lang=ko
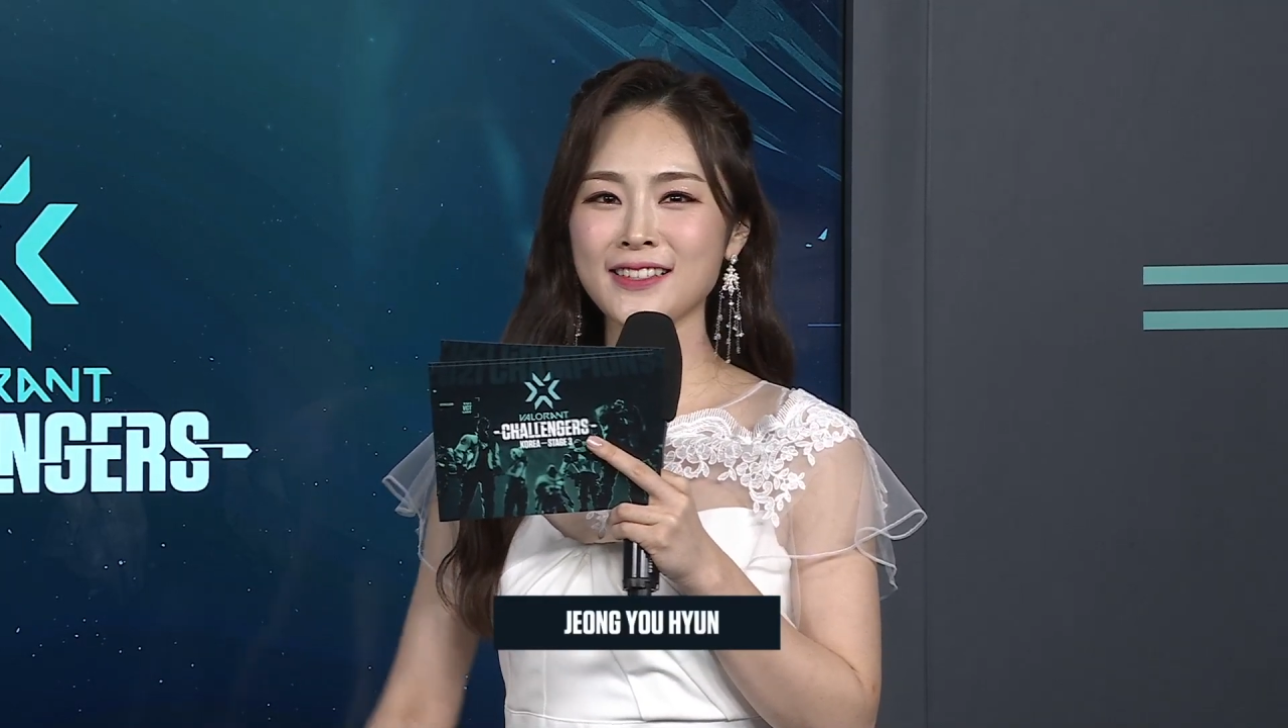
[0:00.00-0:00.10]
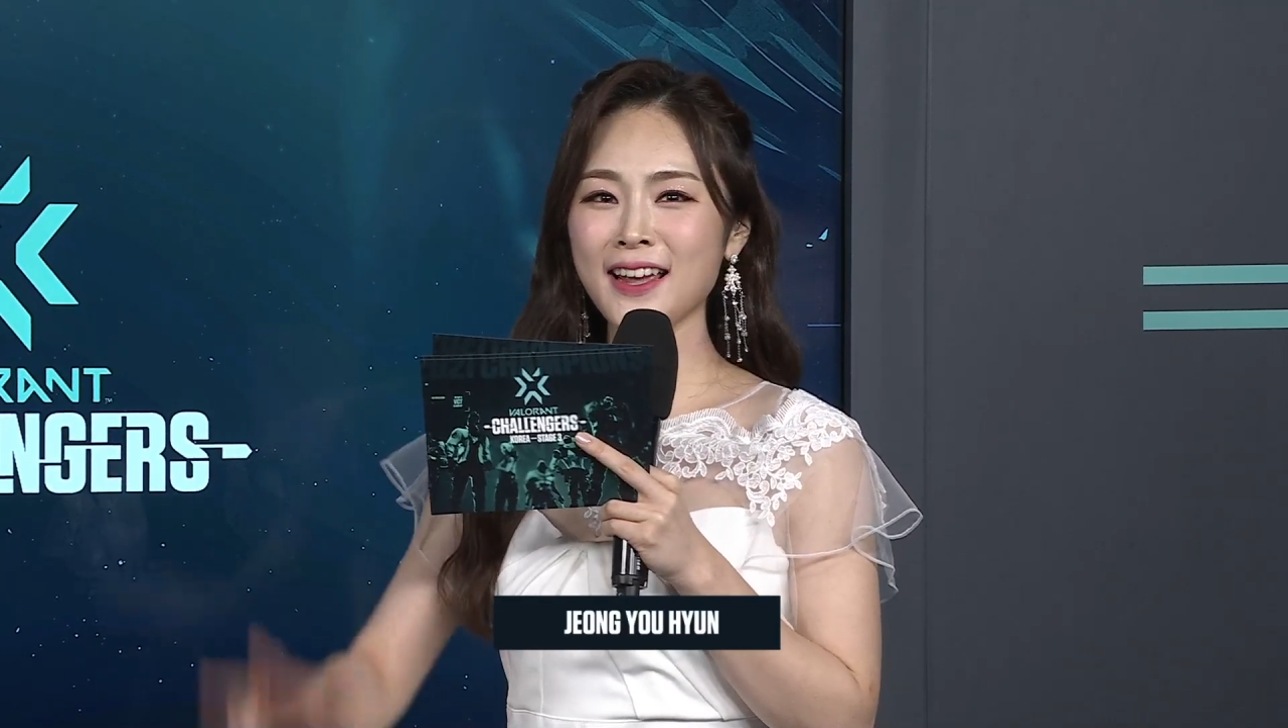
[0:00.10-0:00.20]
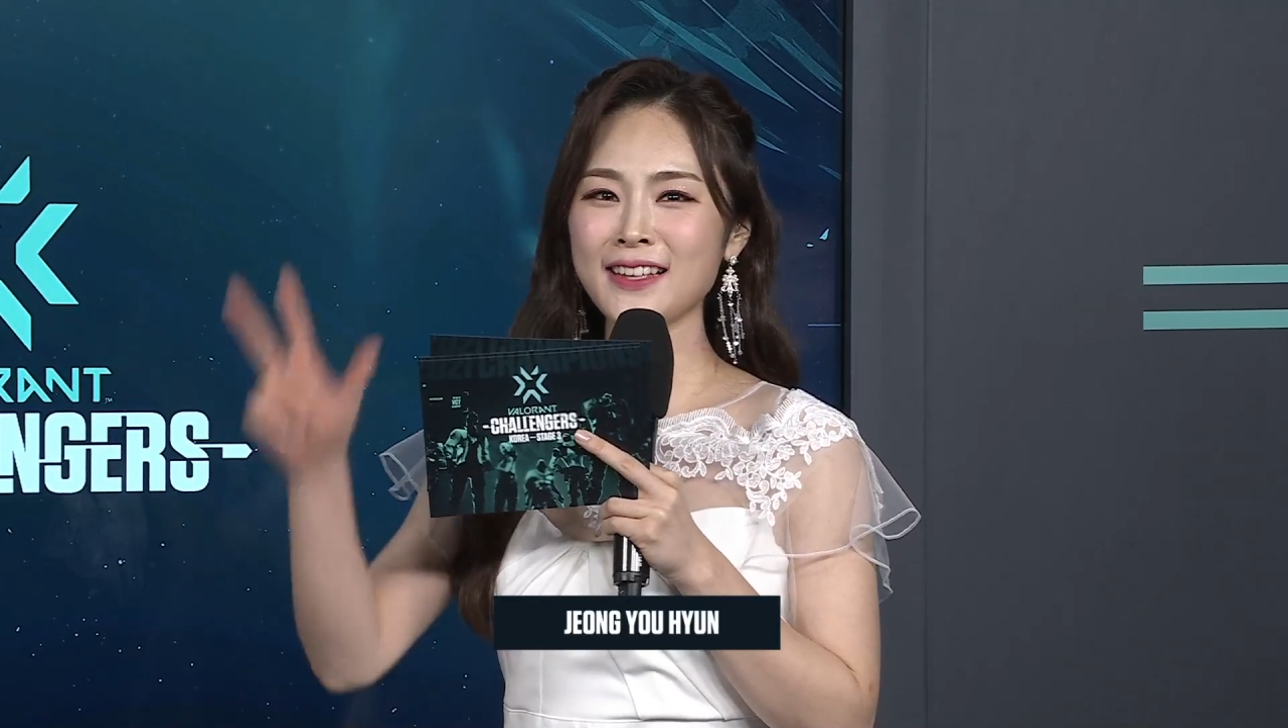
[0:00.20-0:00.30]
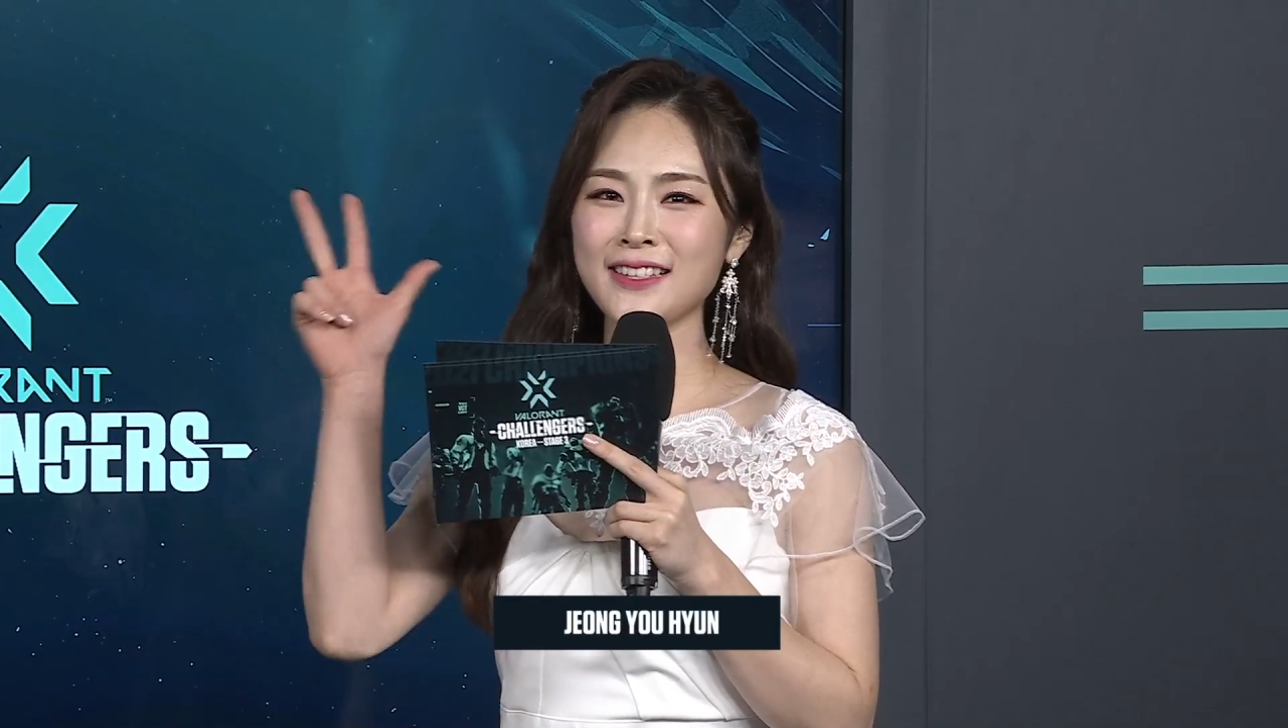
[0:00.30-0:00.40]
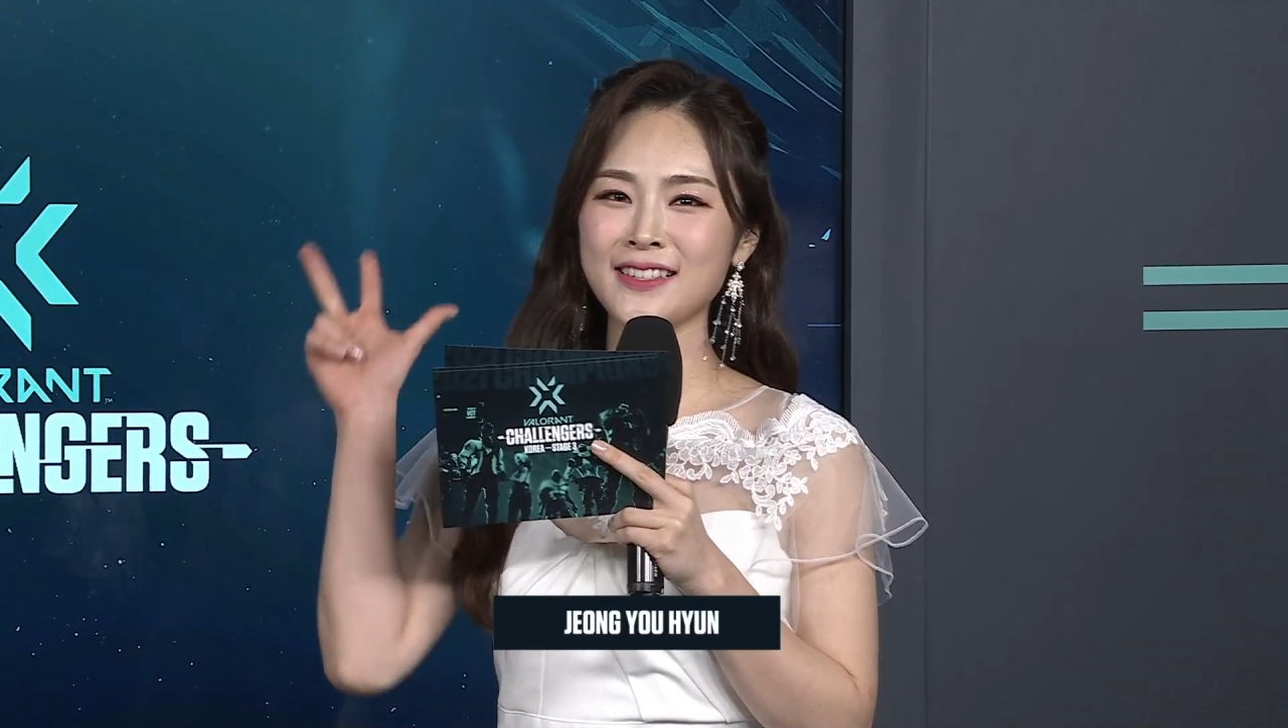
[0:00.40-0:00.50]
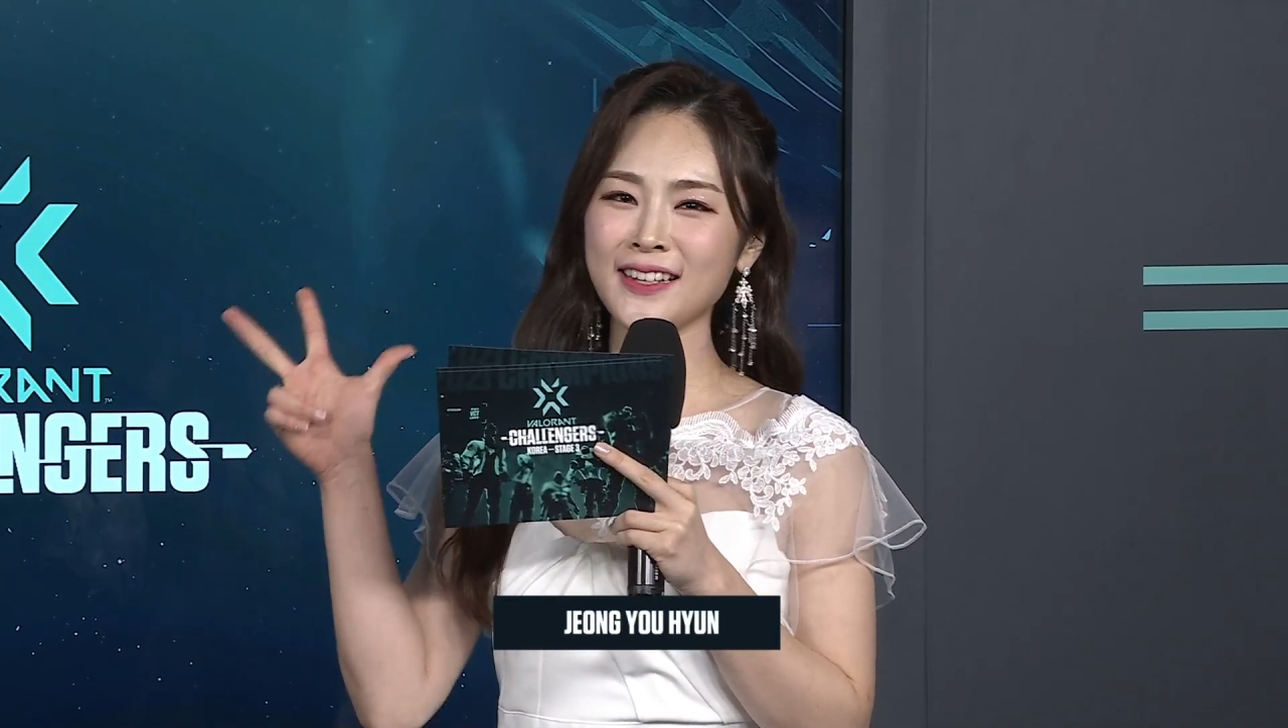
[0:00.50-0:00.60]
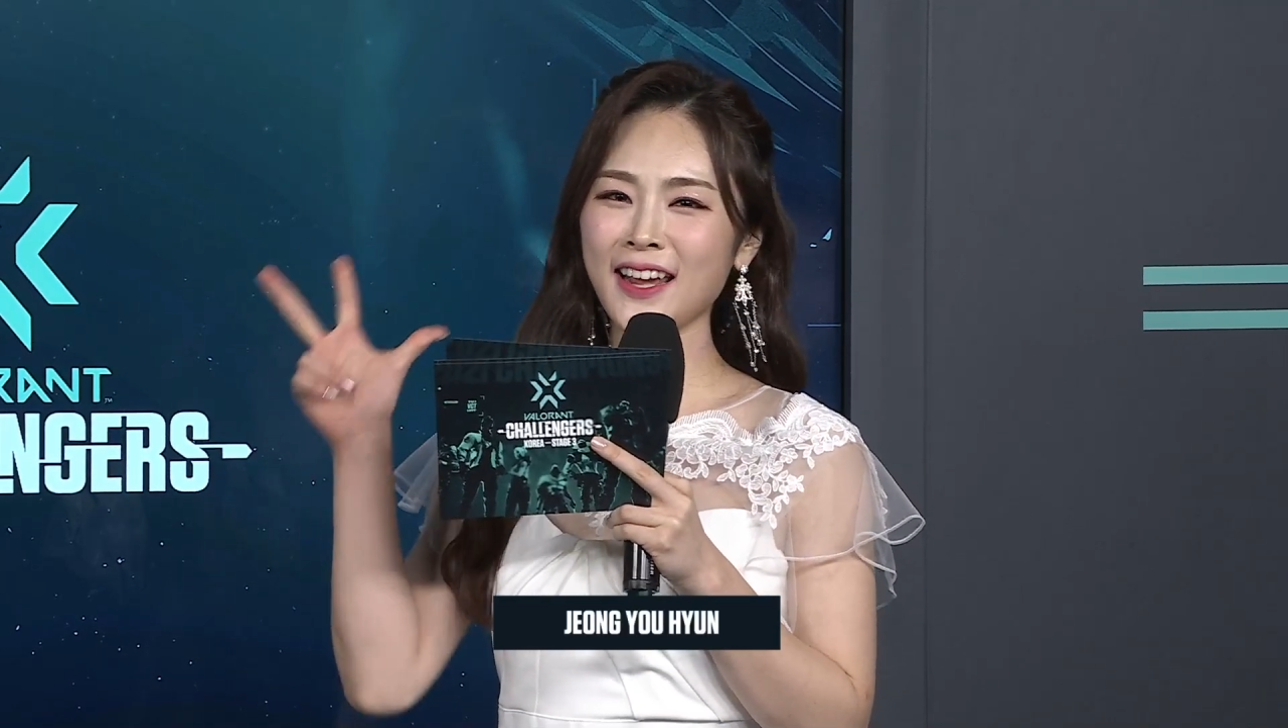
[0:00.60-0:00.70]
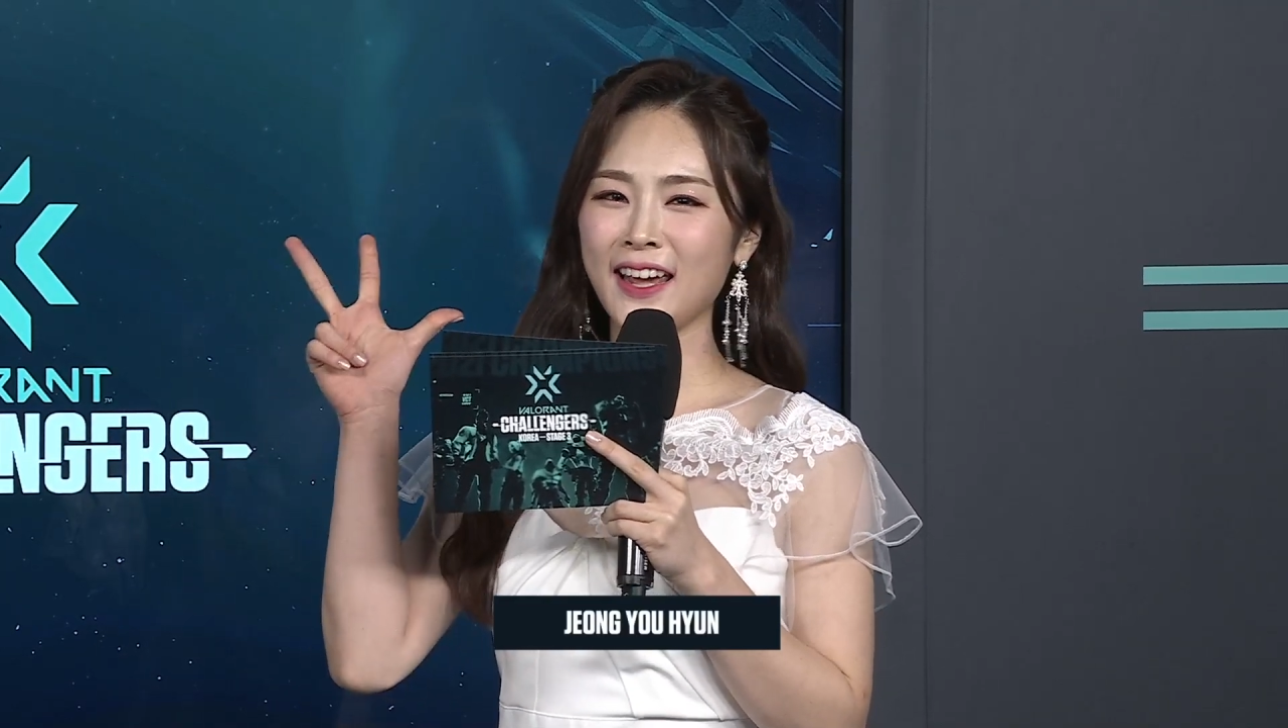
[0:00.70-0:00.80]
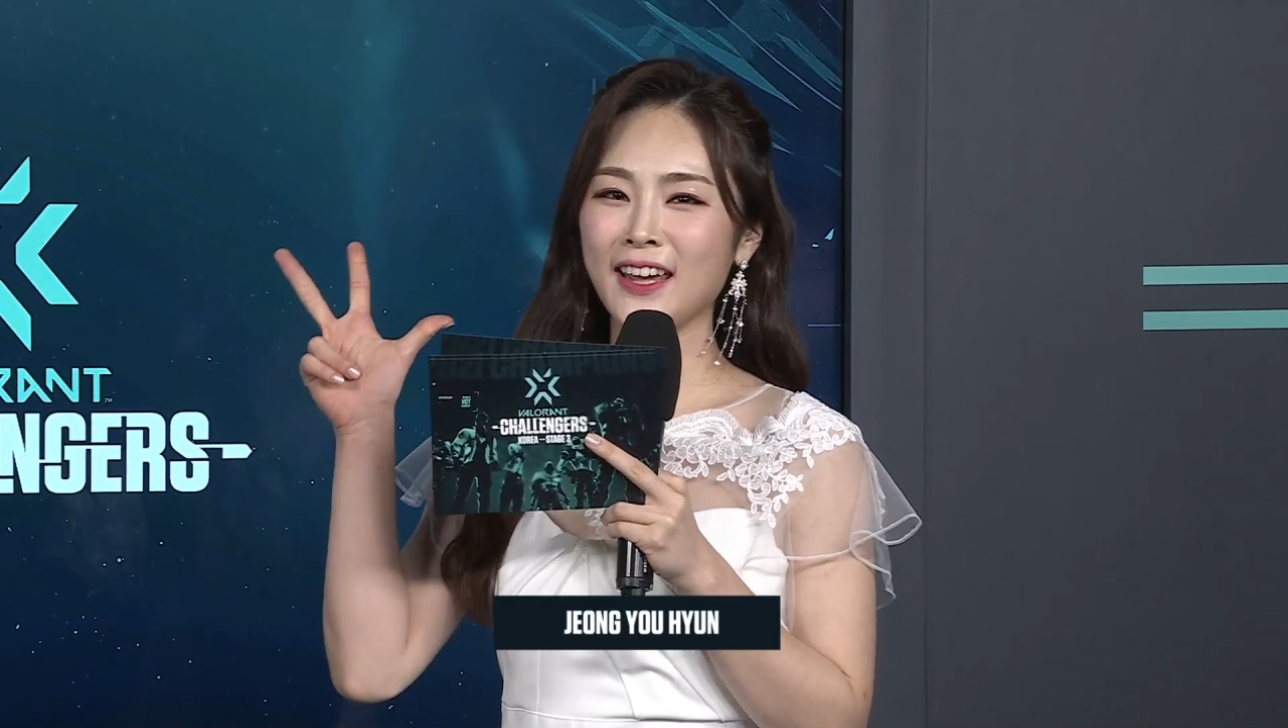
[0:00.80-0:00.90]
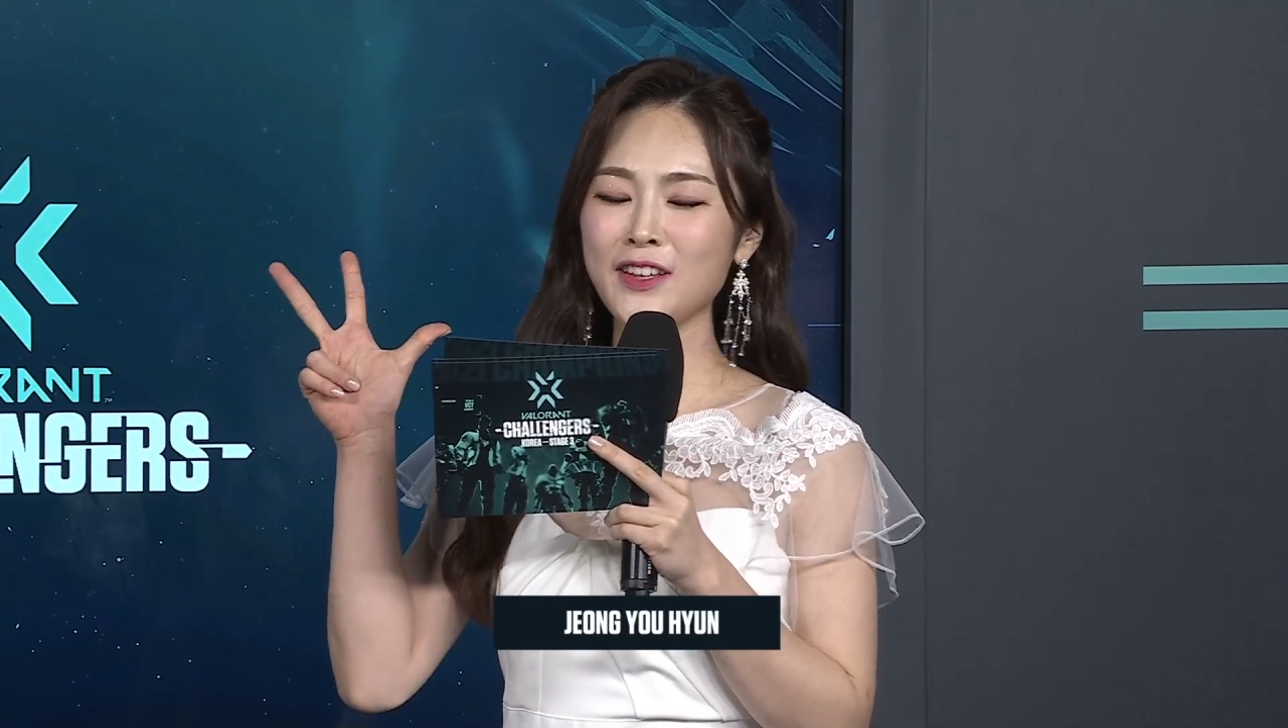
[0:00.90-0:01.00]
스테이지 3